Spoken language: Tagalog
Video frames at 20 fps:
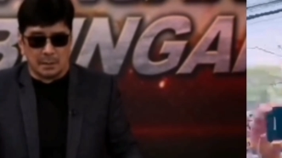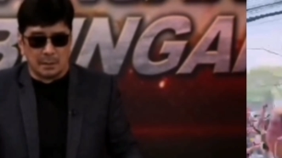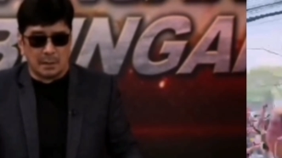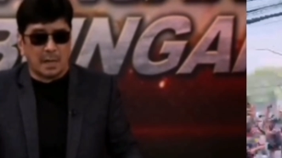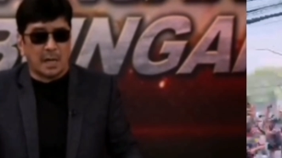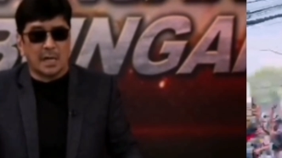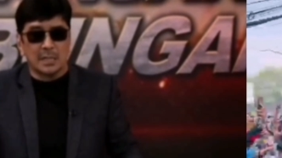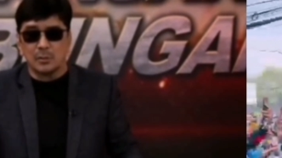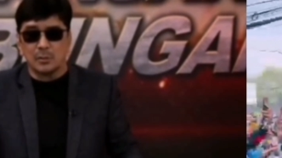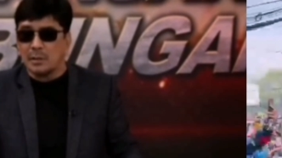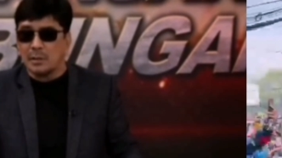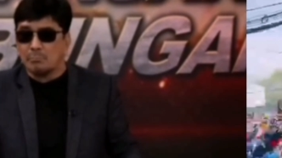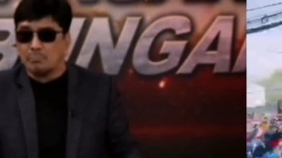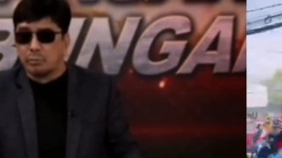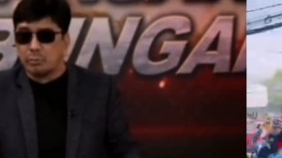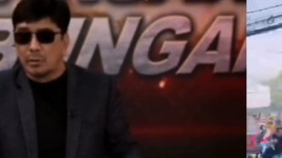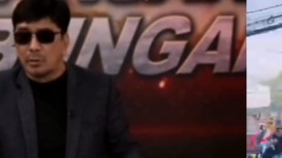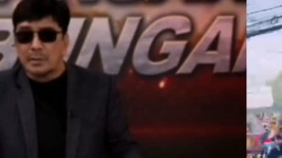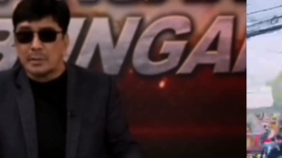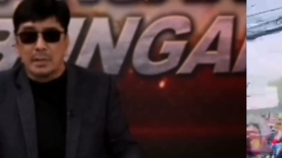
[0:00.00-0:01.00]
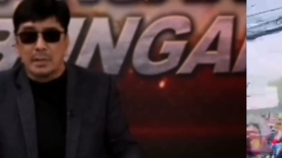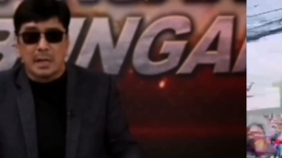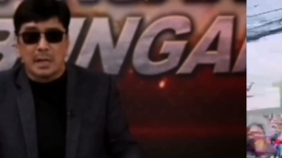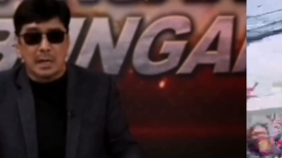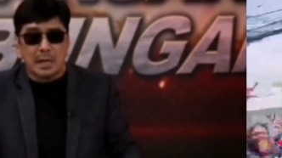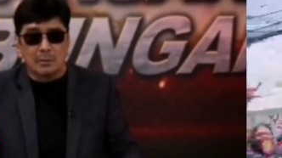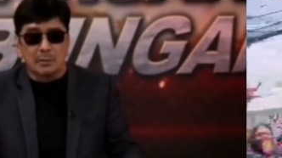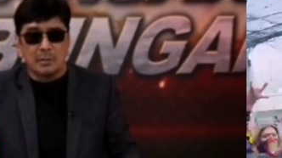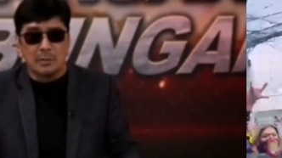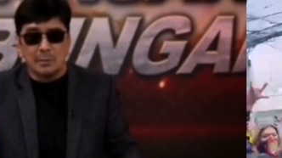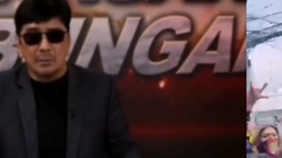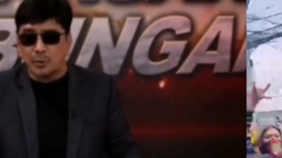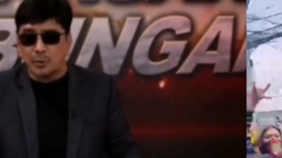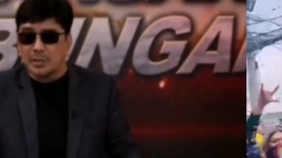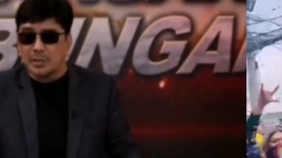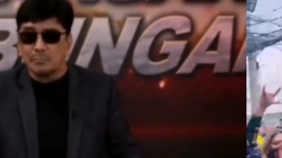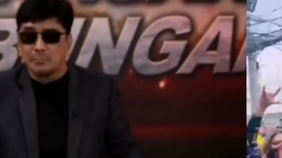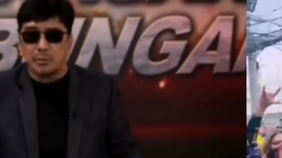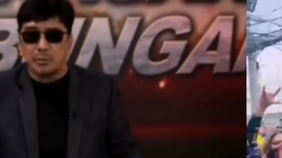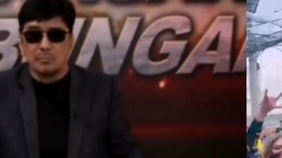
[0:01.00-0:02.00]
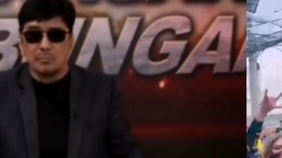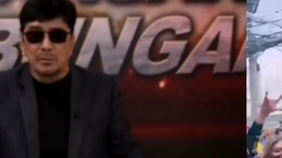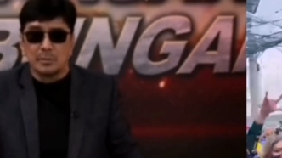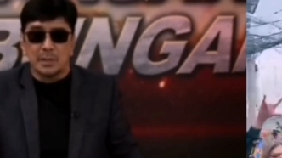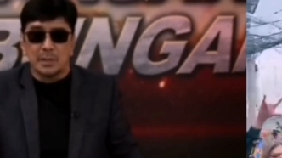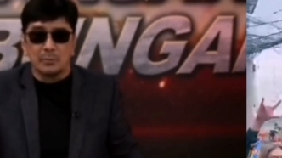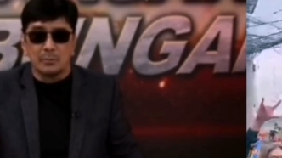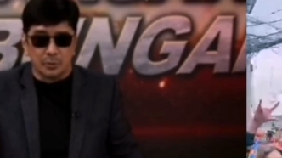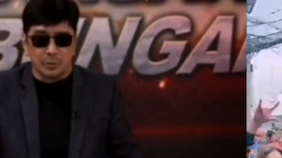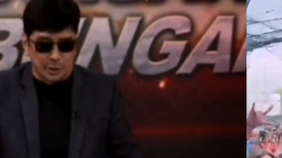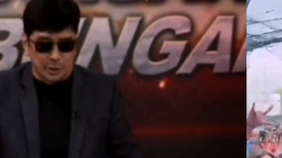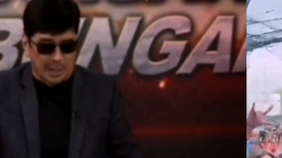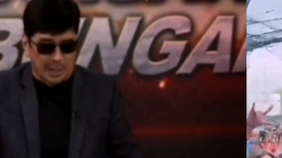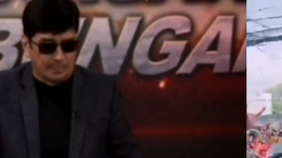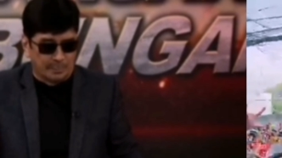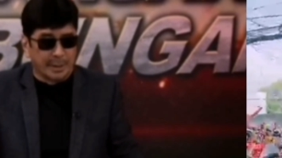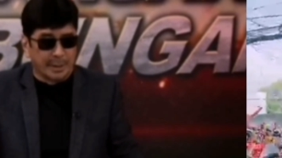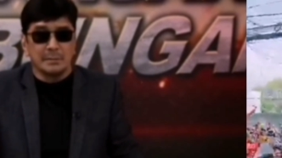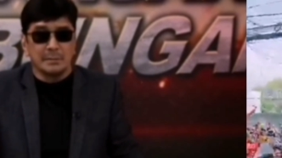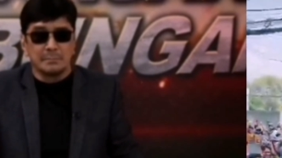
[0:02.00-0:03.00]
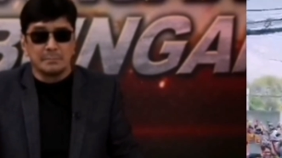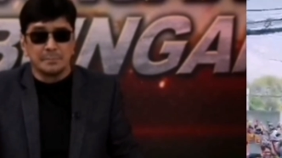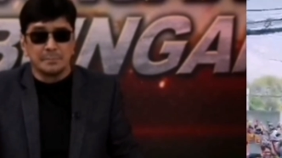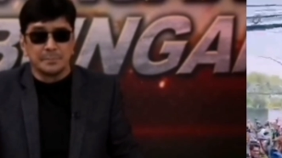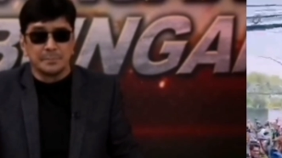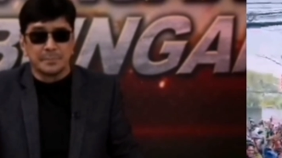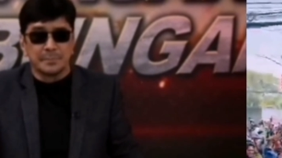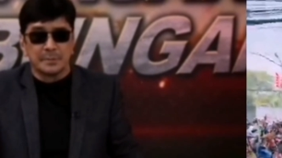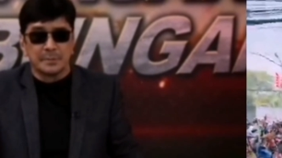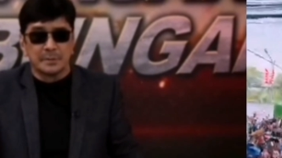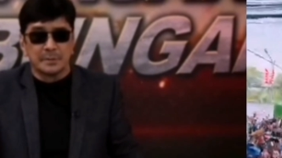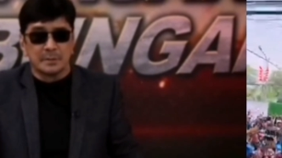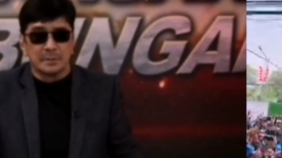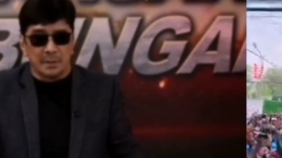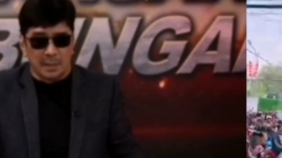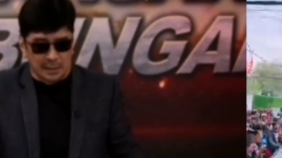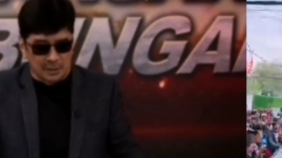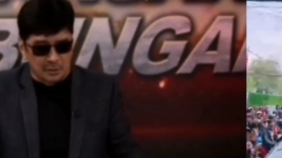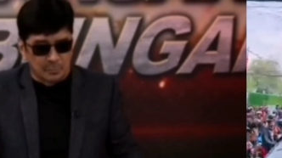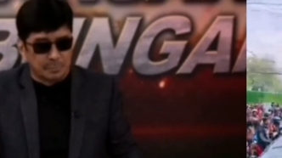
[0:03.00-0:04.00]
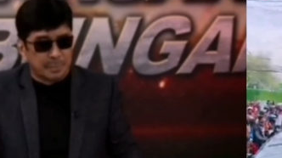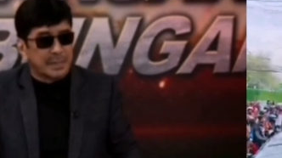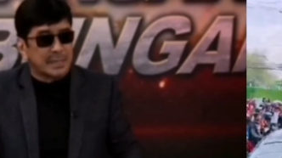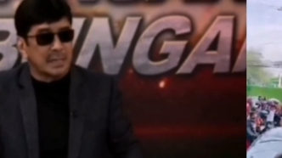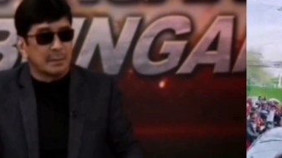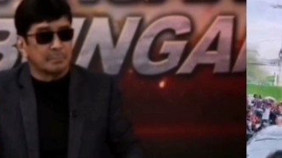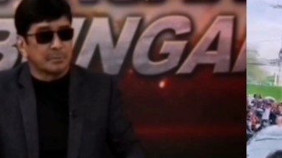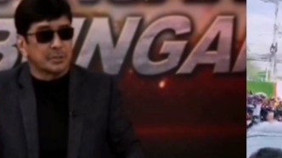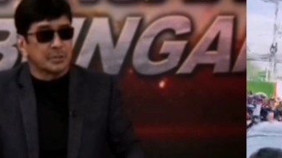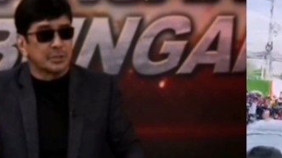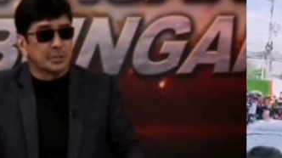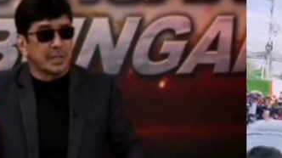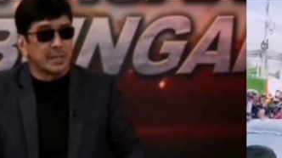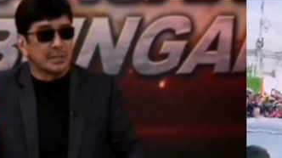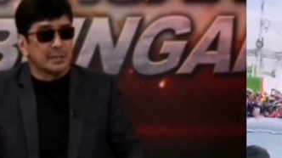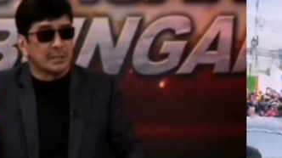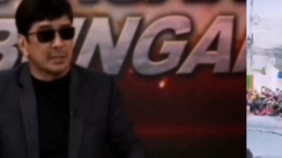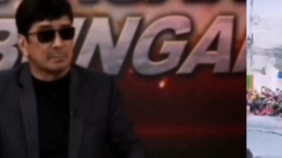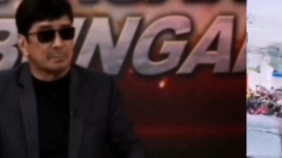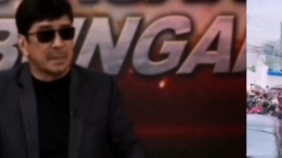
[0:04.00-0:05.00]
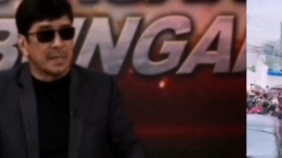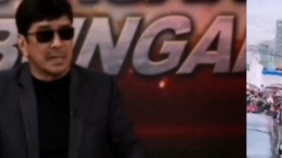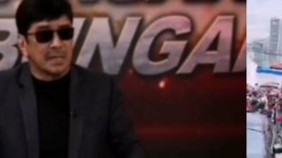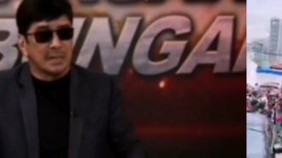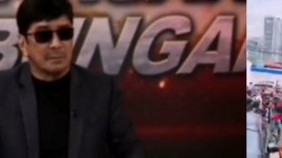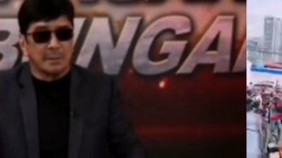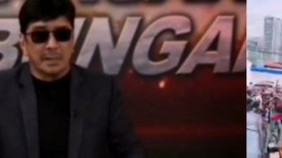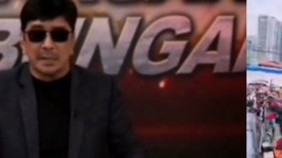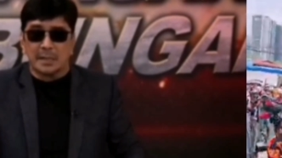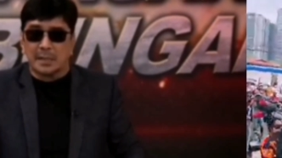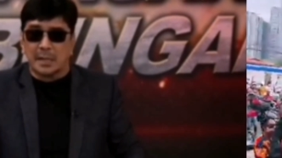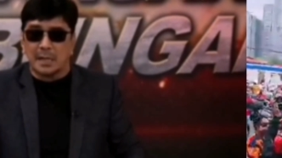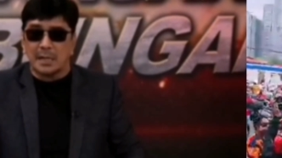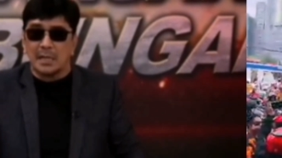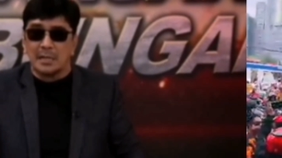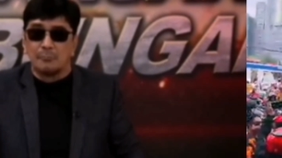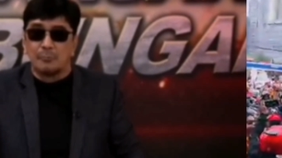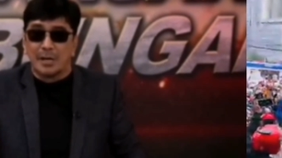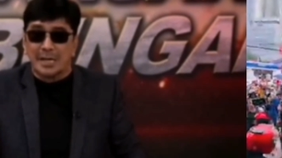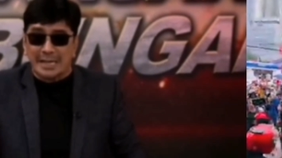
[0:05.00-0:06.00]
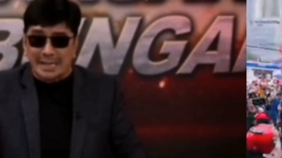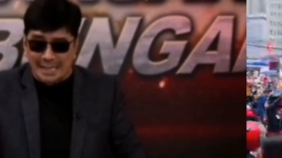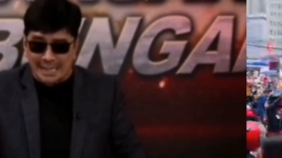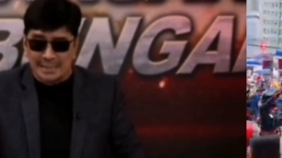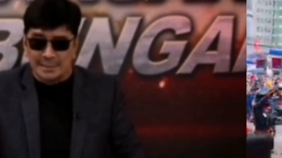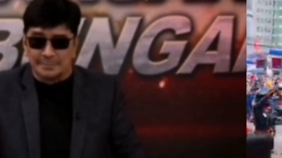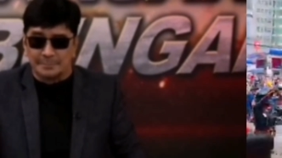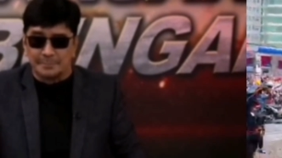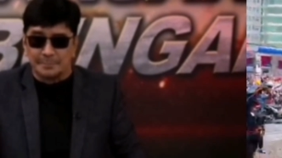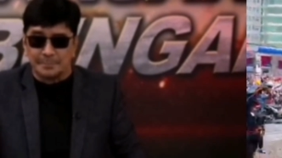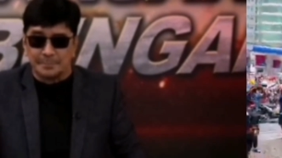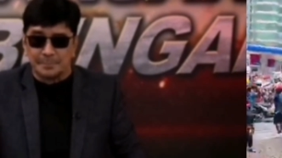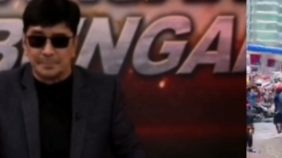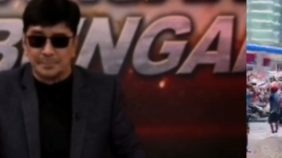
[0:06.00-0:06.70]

lahat ho ng board ng Akron na pwedeng pumunta ho sa amin at yung pinaka-presidente para magkaliwanagan.